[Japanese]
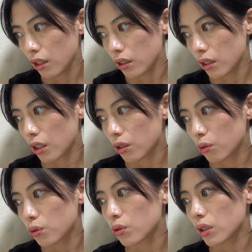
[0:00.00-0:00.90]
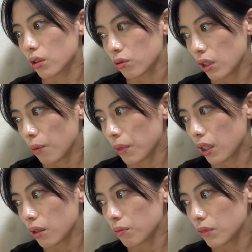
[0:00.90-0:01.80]
てことなので、
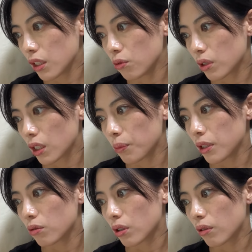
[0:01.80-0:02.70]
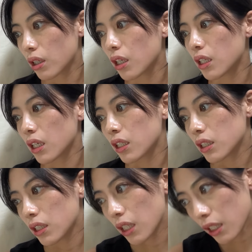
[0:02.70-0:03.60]
何を描けばいいのかわからなかっ
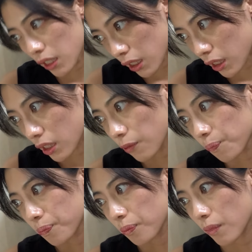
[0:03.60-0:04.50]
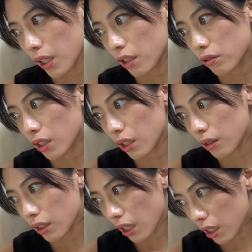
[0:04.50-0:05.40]
たり、明確
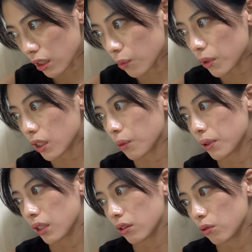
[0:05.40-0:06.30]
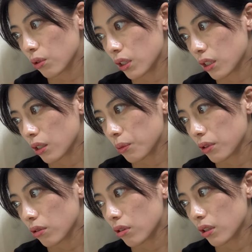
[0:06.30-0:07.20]
であっても描けばいい、どうやって描けばいい
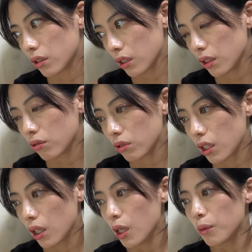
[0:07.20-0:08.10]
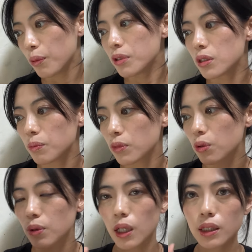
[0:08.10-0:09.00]
のかわからないなので、もしそ
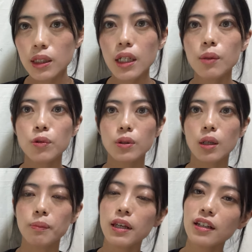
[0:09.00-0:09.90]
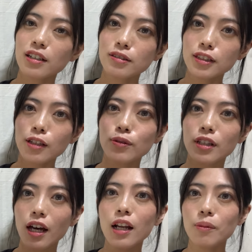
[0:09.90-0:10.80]
の描きたいものが明確なの
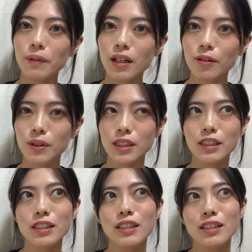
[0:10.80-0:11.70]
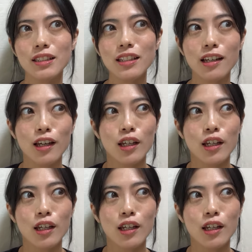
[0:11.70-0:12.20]
であれば、私的に